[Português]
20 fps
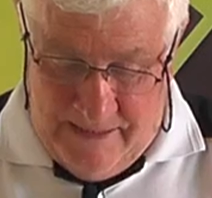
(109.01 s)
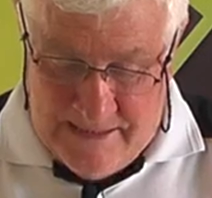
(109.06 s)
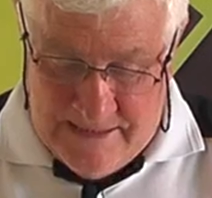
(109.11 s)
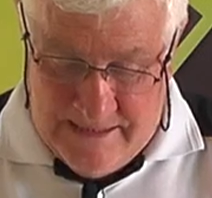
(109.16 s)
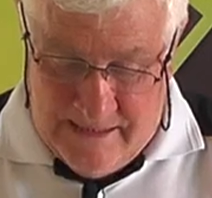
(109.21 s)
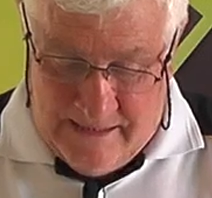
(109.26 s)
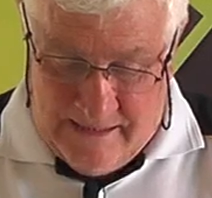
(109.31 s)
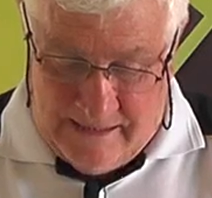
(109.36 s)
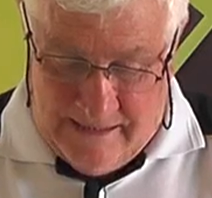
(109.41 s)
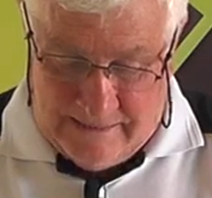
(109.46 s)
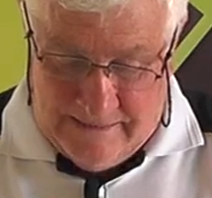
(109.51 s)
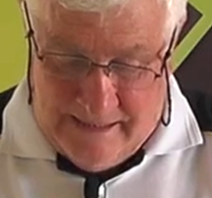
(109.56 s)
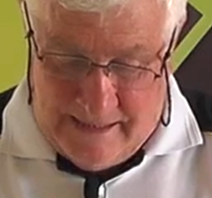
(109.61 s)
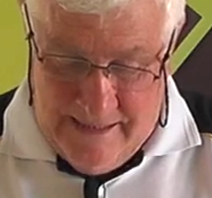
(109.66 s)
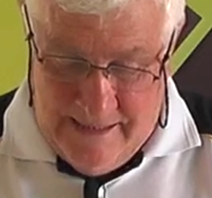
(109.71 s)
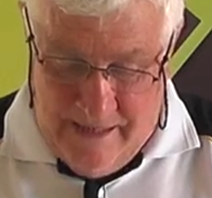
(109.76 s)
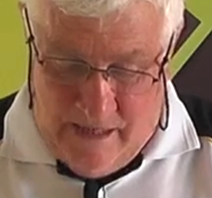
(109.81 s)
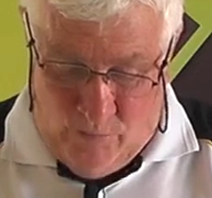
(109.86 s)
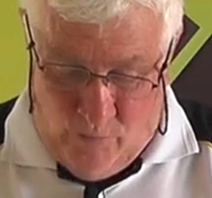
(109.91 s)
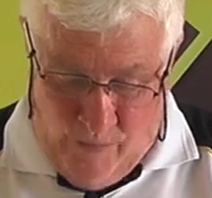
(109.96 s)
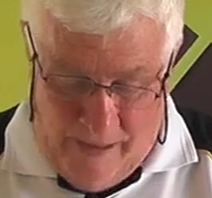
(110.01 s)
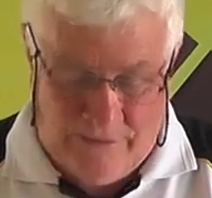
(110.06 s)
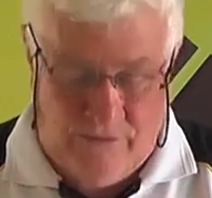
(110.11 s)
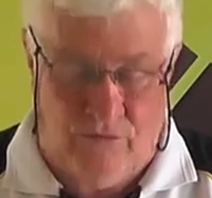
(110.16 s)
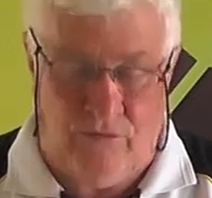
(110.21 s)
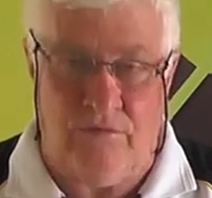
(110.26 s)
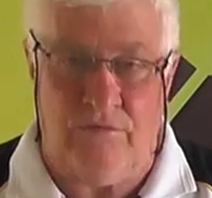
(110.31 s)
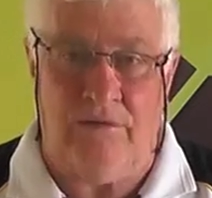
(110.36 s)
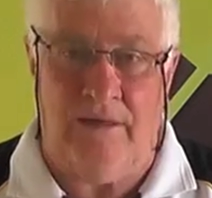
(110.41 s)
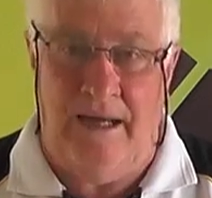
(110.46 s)
de Santa Catarina 4.
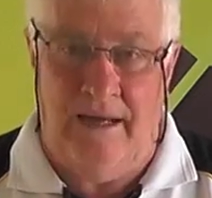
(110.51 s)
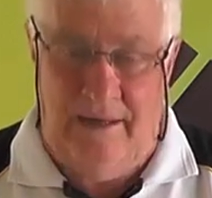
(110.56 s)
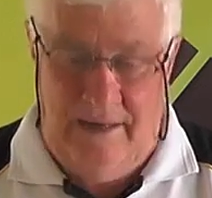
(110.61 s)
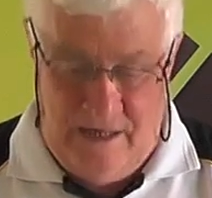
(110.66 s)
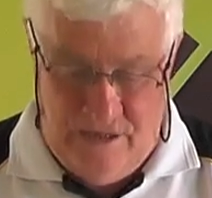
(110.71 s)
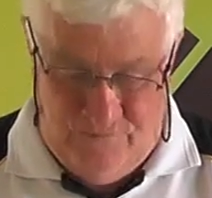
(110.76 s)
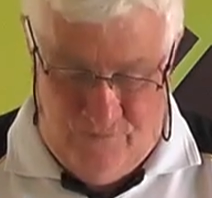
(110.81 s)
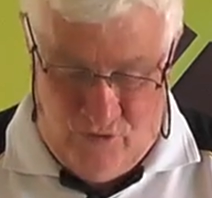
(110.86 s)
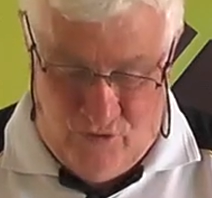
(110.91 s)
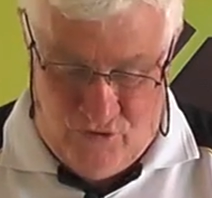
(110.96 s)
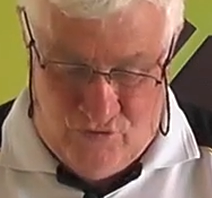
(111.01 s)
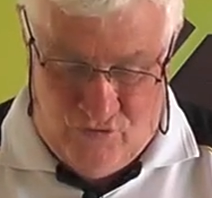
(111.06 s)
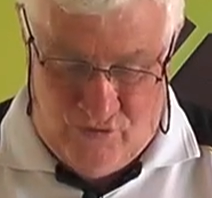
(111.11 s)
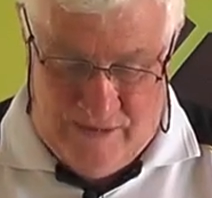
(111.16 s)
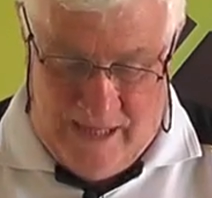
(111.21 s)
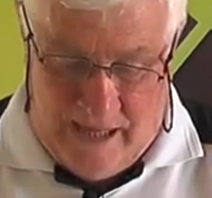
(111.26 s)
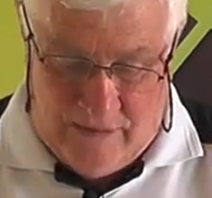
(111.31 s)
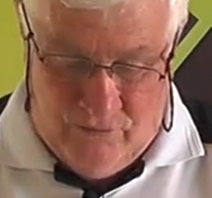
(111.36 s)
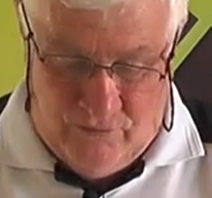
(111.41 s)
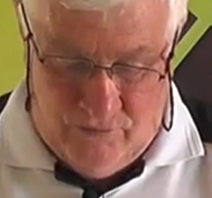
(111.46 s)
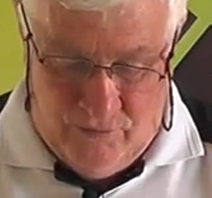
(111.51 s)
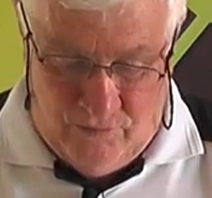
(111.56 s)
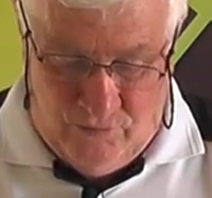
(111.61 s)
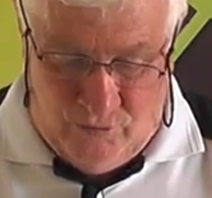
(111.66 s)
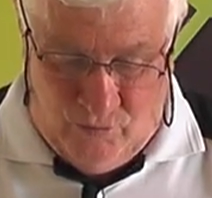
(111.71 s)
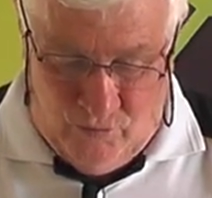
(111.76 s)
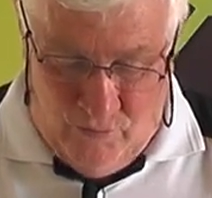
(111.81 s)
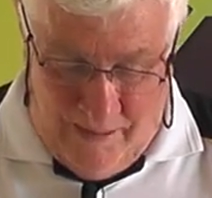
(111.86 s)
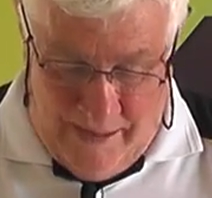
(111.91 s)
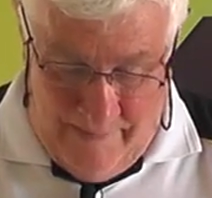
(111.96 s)
Né, esse foi o resultado de,
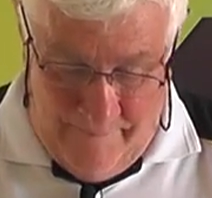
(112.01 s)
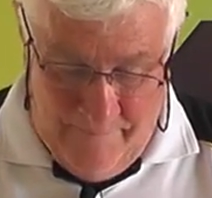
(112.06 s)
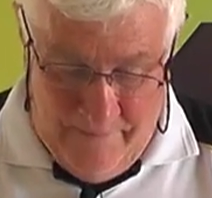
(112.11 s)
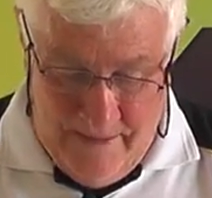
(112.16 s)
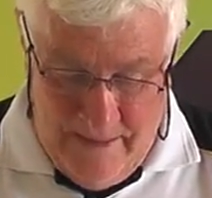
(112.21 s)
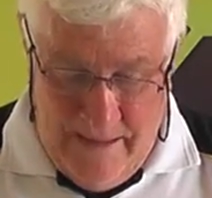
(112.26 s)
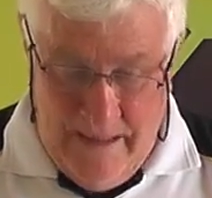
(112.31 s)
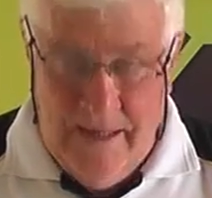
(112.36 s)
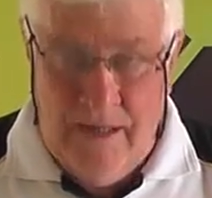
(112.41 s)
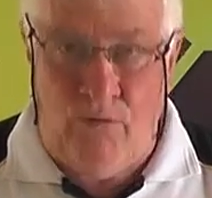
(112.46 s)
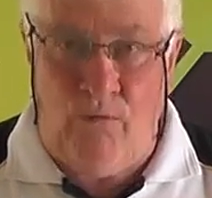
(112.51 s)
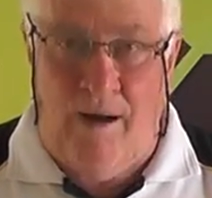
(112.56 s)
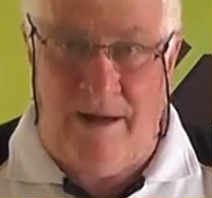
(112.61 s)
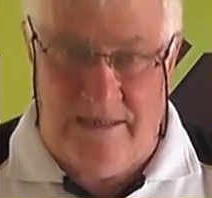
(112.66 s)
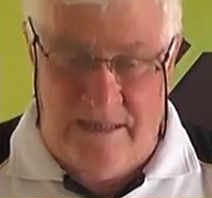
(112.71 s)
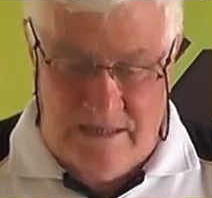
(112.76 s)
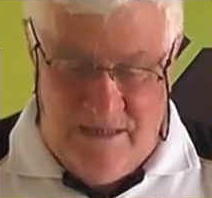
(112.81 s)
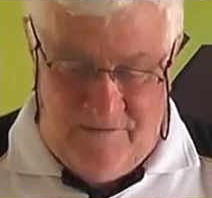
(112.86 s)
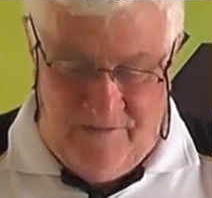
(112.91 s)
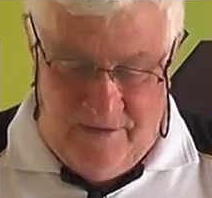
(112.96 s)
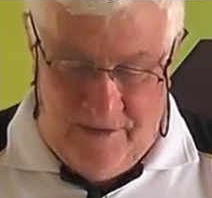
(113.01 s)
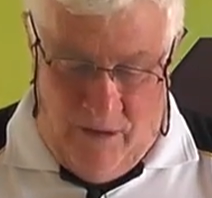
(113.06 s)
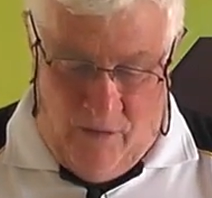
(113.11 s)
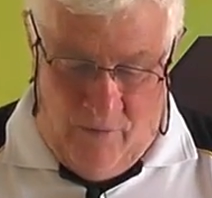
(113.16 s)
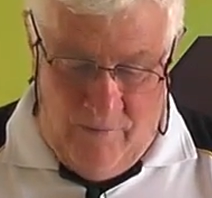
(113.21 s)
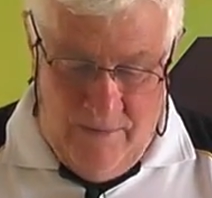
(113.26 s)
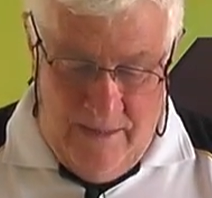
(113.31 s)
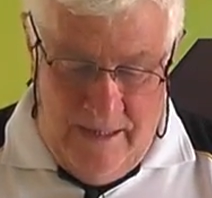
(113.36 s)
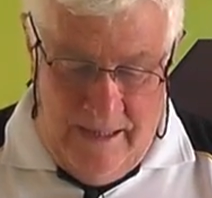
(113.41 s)
de uma quartas de final.